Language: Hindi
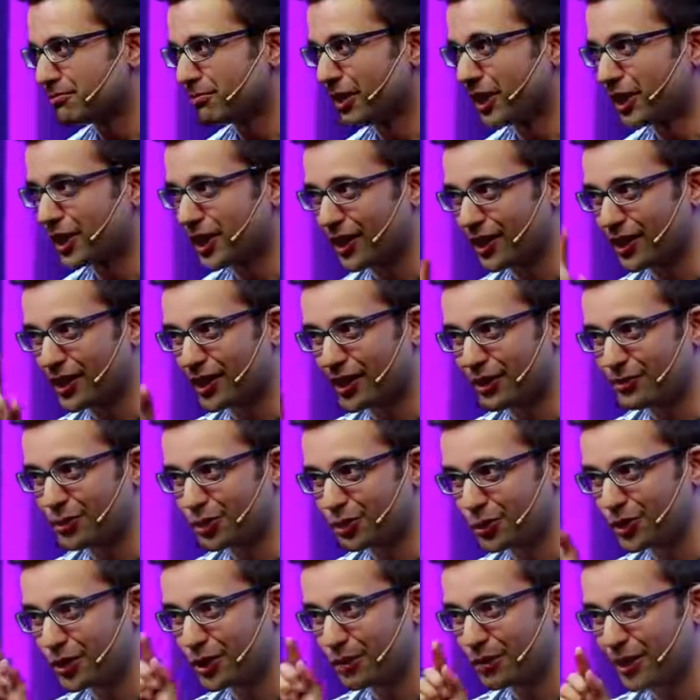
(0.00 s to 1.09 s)
मैंने क्या कहा अभी
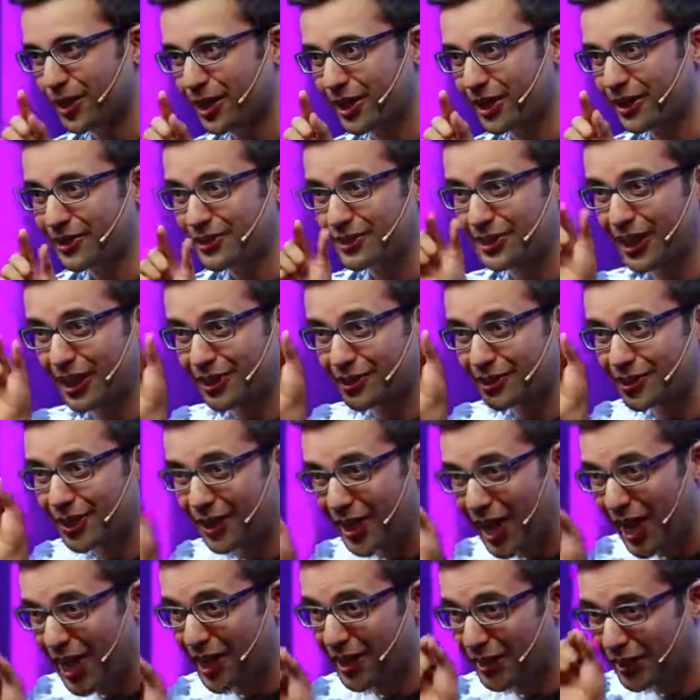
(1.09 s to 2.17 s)
थोड़ी देर पहले ध्यान
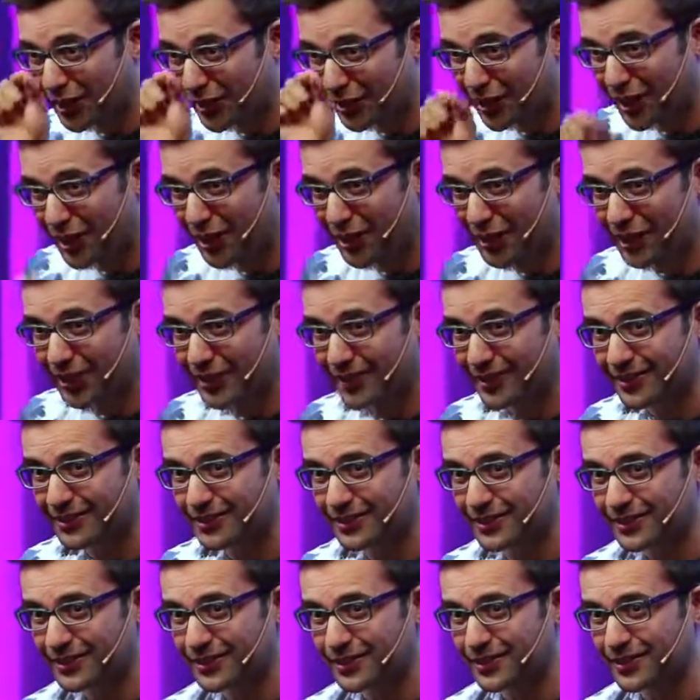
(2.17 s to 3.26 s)
देना है करना नहीं है
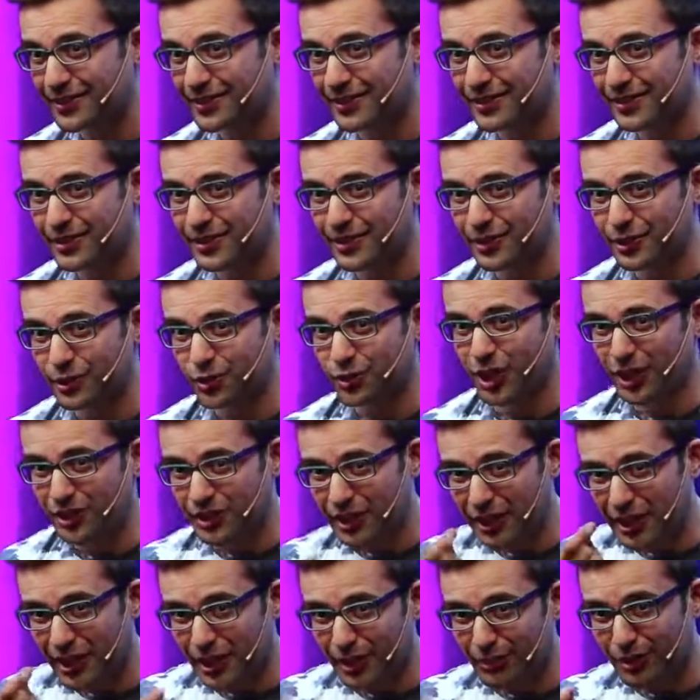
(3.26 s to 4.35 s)
तो ध्यान
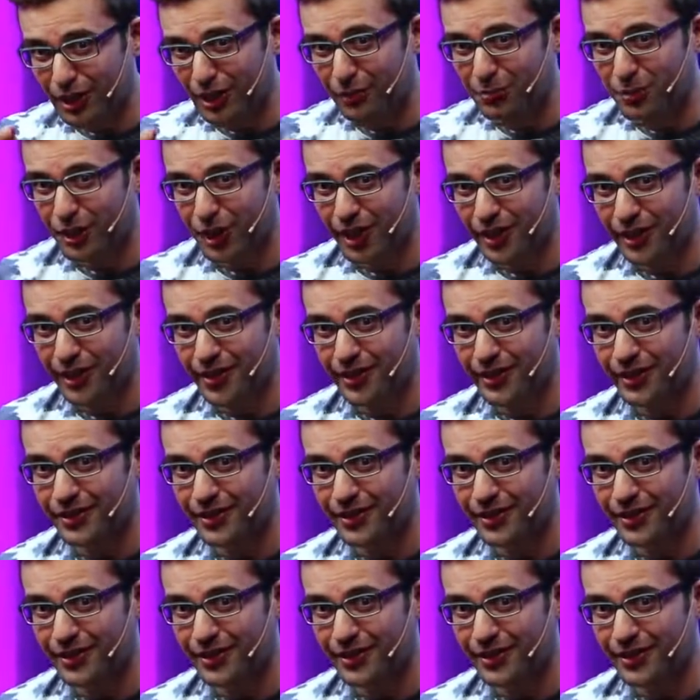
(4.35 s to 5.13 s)
देने का मतलब क्या है